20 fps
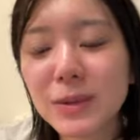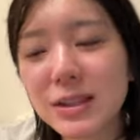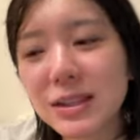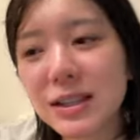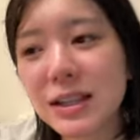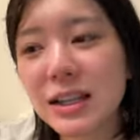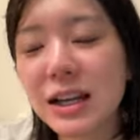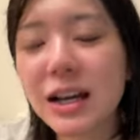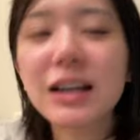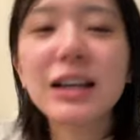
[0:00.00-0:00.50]

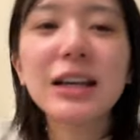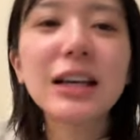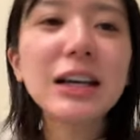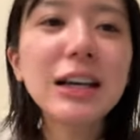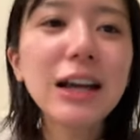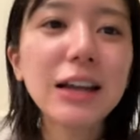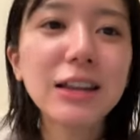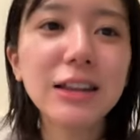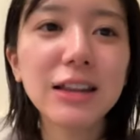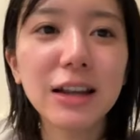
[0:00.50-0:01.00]
てひゃく
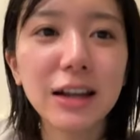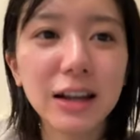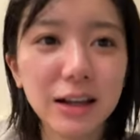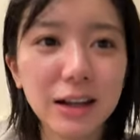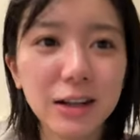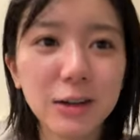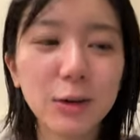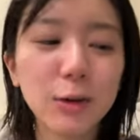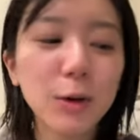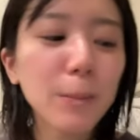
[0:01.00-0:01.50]
均やったんや
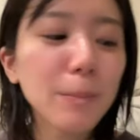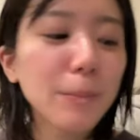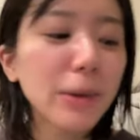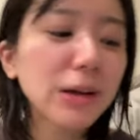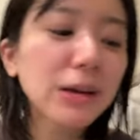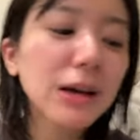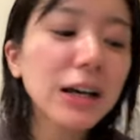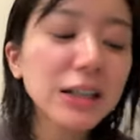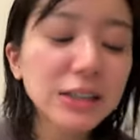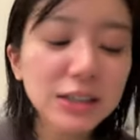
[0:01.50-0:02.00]
けどろっ
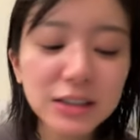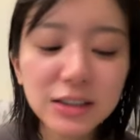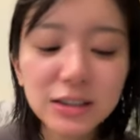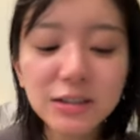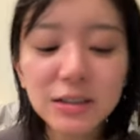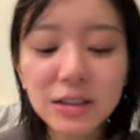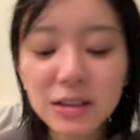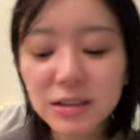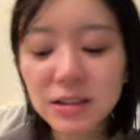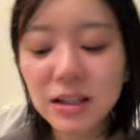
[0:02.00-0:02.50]
ぴゃくはち
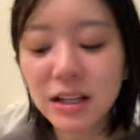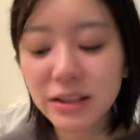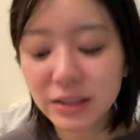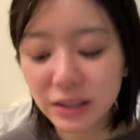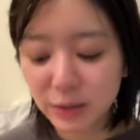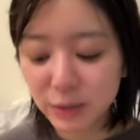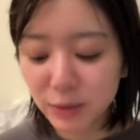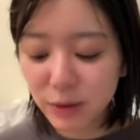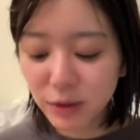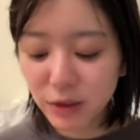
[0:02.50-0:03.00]
じゅうえんぐらいやっ
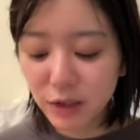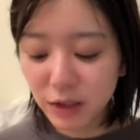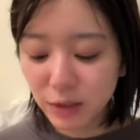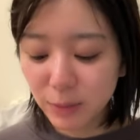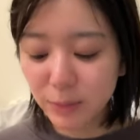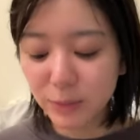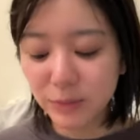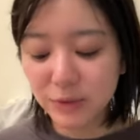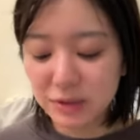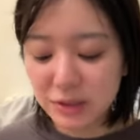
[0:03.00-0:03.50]
たの。
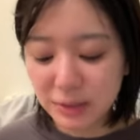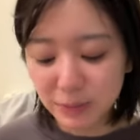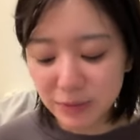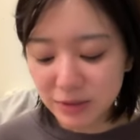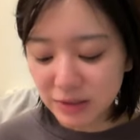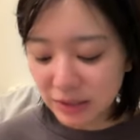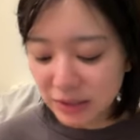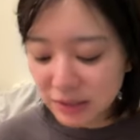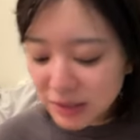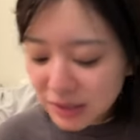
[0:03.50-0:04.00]
でも
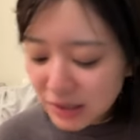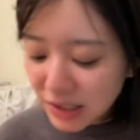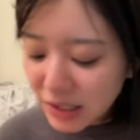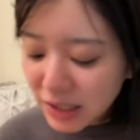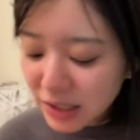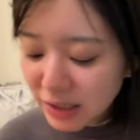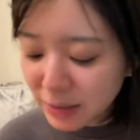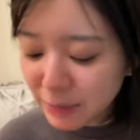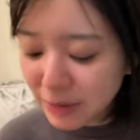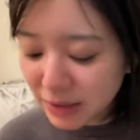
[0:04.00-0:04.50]
全
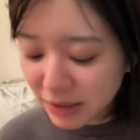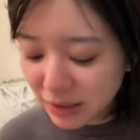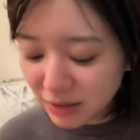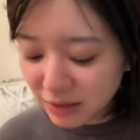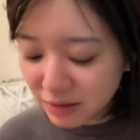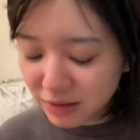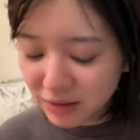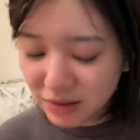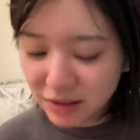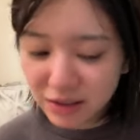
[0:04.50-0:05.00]
然いいみたいな、
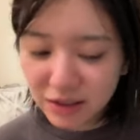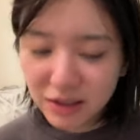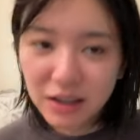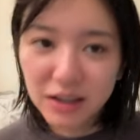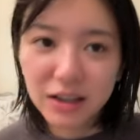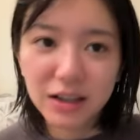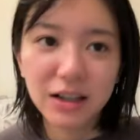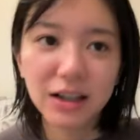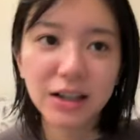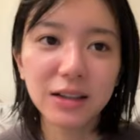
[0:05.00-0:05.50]

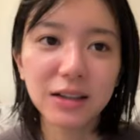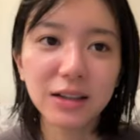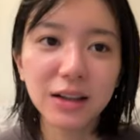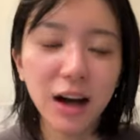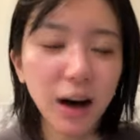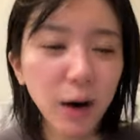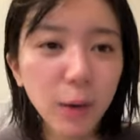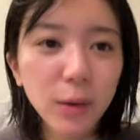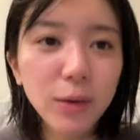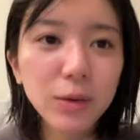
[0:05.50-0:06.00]

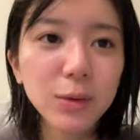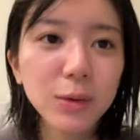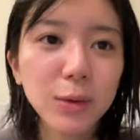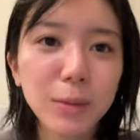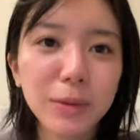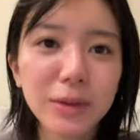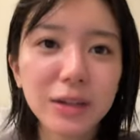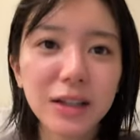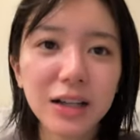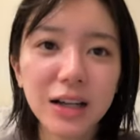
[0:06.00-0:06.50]
買おうと
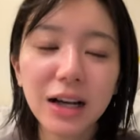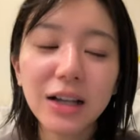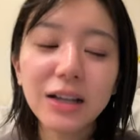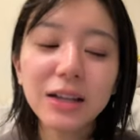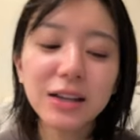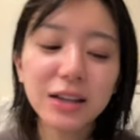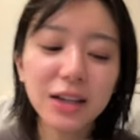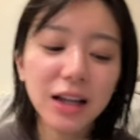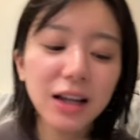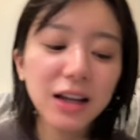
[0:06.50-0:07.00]
思って買っ
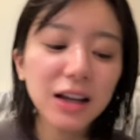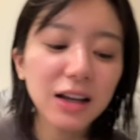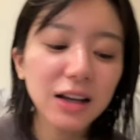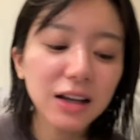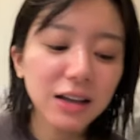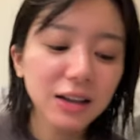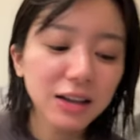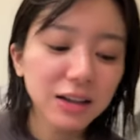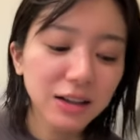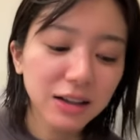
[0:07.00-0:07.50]

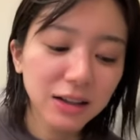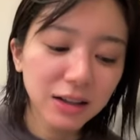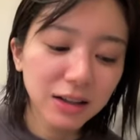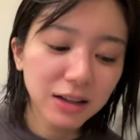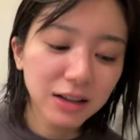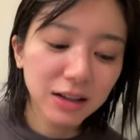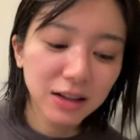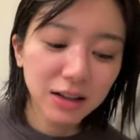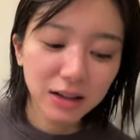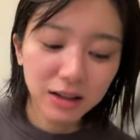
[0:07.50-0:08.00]
て、
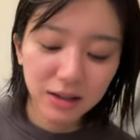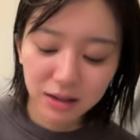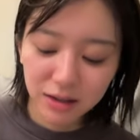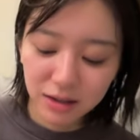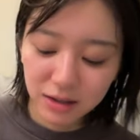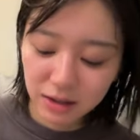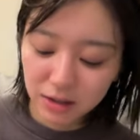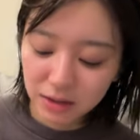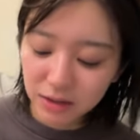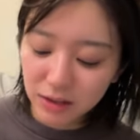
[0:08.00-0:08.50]

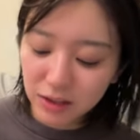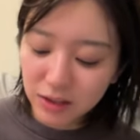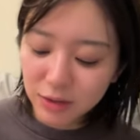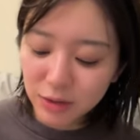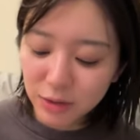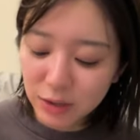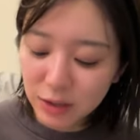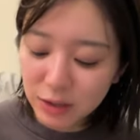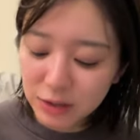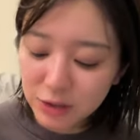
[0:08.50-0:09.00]
で
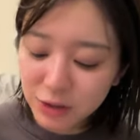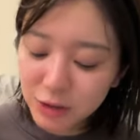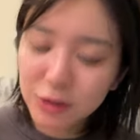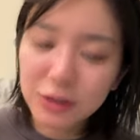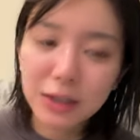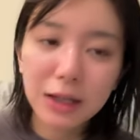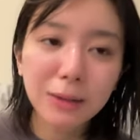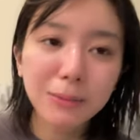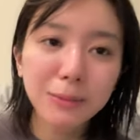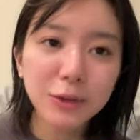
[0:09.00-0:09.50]
それ
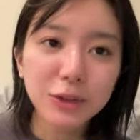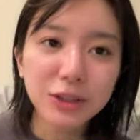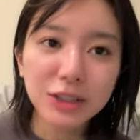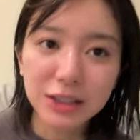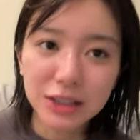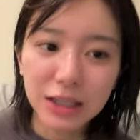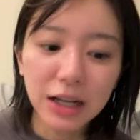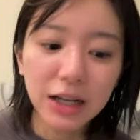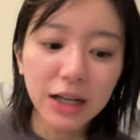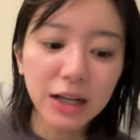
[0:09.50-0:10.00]
充電も
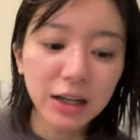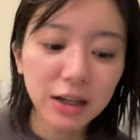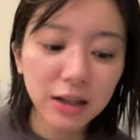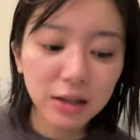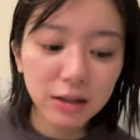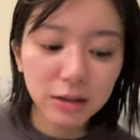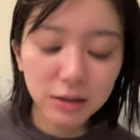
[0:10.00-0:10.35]
して、